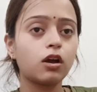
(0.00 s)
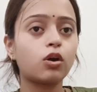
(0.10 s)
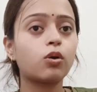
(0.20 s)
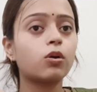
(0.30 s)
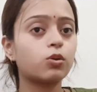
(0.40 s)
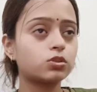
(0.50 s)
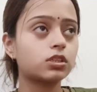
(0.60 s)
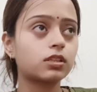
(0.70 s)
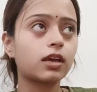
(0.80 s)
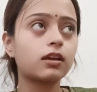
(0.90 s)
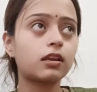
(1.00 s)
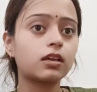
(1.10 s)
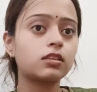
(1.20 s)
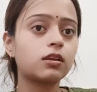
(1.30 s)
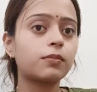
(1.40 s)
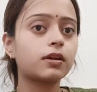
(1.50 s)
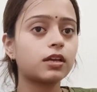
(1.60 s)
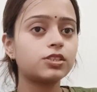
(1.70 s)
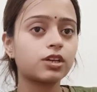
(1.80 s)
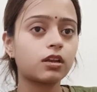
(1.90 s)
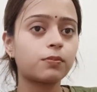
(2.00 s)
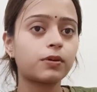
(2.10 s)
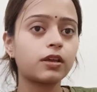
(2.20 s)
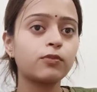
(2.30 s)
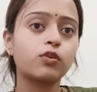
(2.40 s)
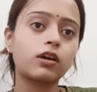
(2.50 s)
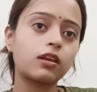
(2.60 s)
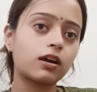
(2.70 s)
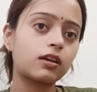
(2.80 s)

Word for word: और हो सकता है कल के दिन हमें कहीं जाना पड़े वो कल